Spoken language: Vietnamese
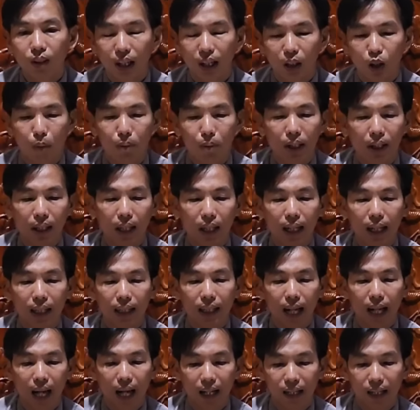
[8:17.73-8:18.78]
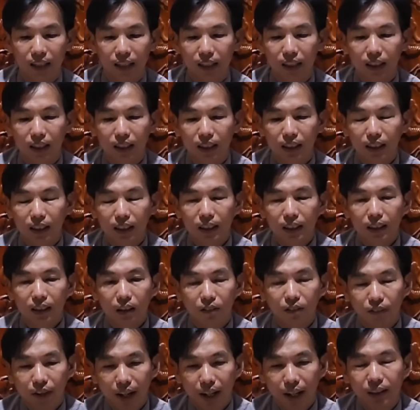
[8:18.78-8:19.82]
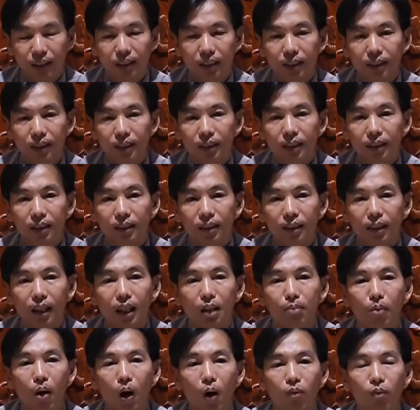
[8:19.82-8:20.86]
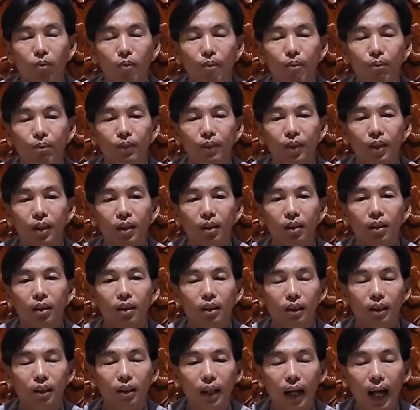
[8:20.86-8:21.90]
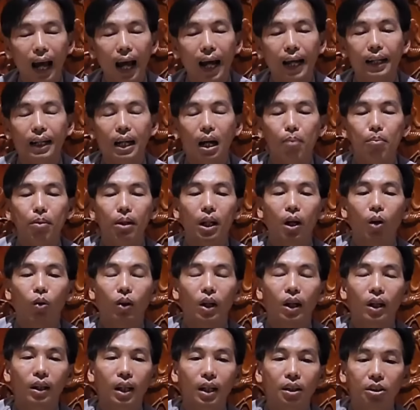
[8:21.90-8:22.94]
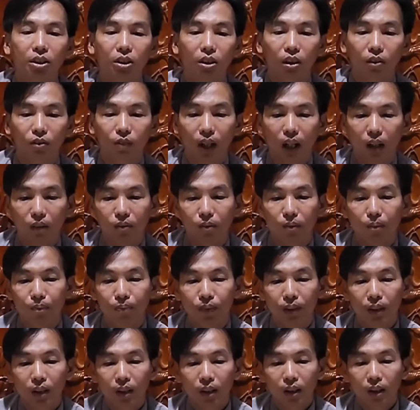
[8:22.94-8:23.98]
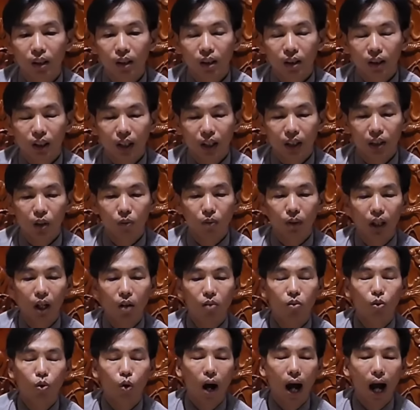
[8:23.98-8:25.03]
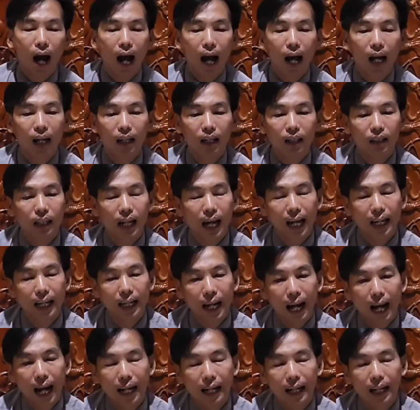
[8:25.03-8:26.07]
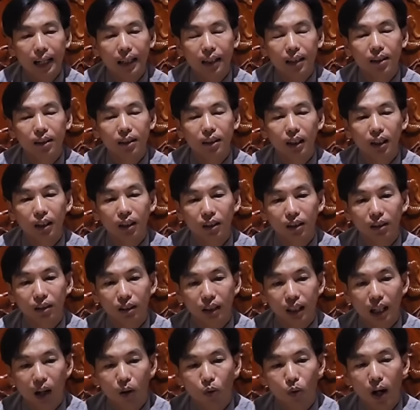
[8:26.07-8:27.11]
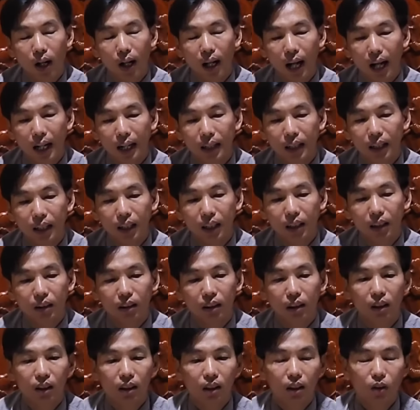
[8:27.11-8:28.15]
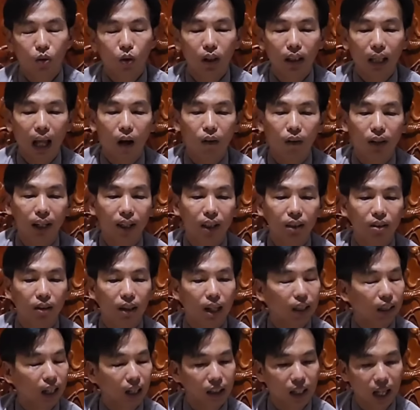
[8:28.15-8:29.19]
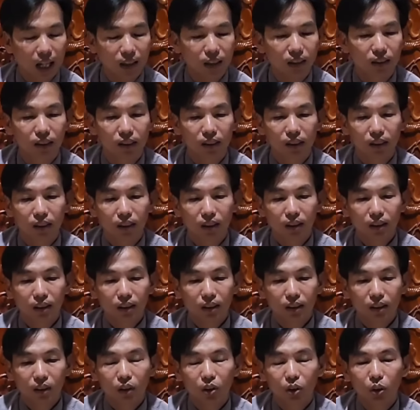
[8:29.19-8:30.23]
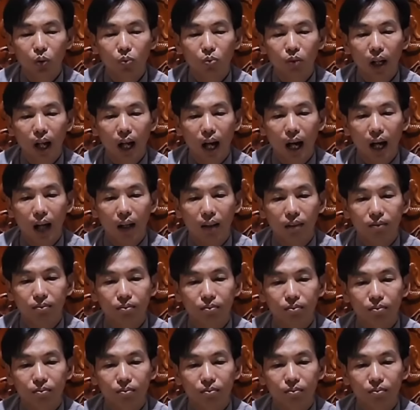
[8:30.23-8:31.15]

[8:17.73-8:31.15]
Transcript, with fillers: thì thôi bây giờ trở lại vấn đề là ven đó là một thứ hai là bắt đầu đến đến trường vlog thì trường vlog qua hai ngày để cư xử trường vào qua lại thì bác tạo thấy trường rất thẳng thắn nói chung là